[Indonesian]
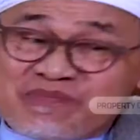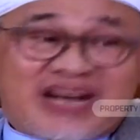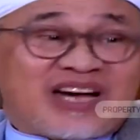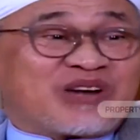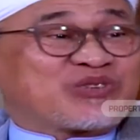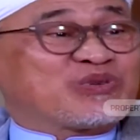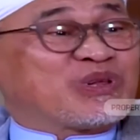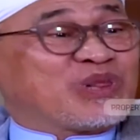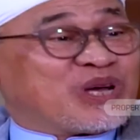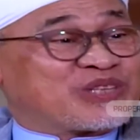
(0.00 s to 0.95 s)
Maka
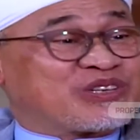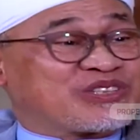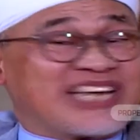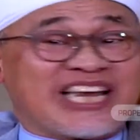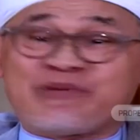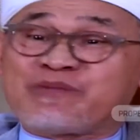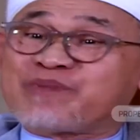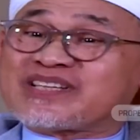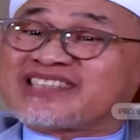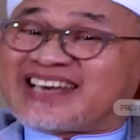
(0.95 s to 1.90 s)
Rasulullah SAW
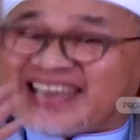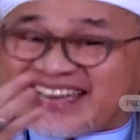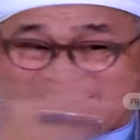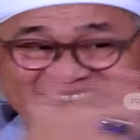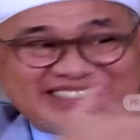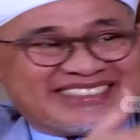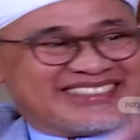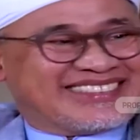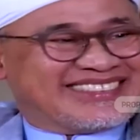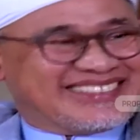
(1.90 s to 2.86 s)
mempersilahkan
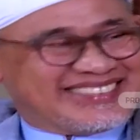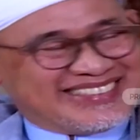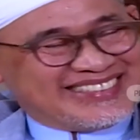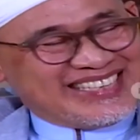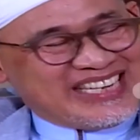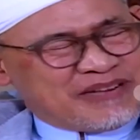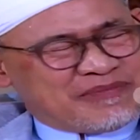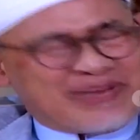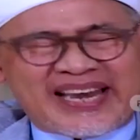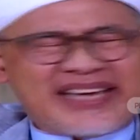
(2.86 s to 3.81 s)

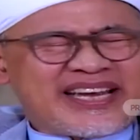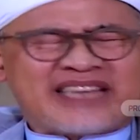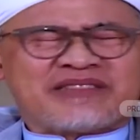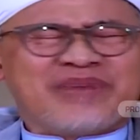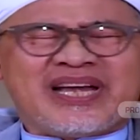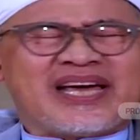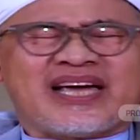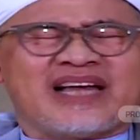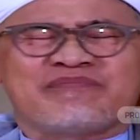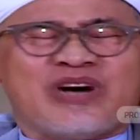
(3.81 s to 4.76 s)
malaikat
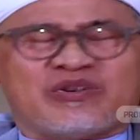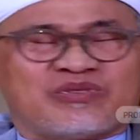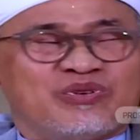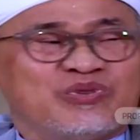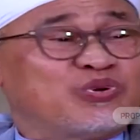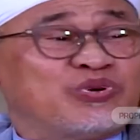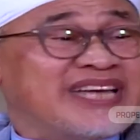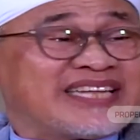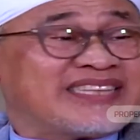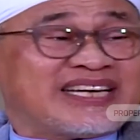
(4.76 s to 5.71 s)
malakal maut
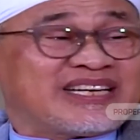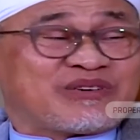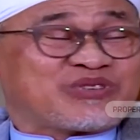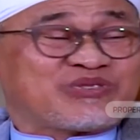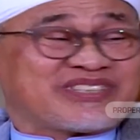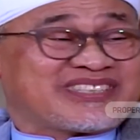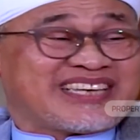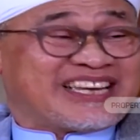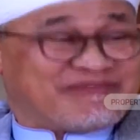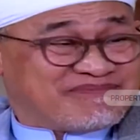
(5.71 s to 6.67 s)
untuk datang ke
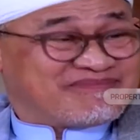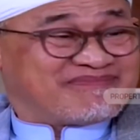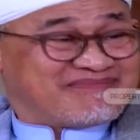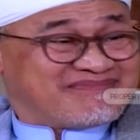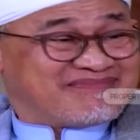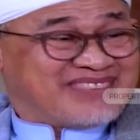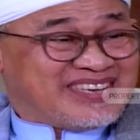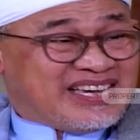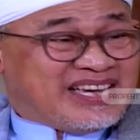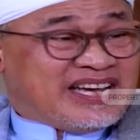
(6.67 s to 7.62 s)
Rasulullah SAW
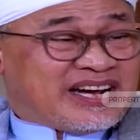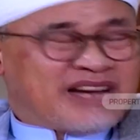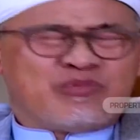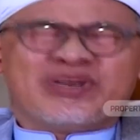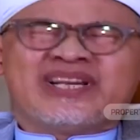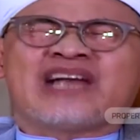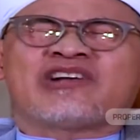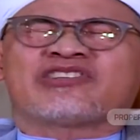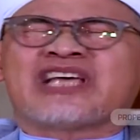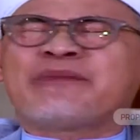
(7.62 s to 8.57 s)

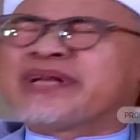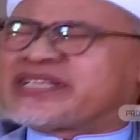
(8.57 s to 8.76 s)
Kemudian Rasul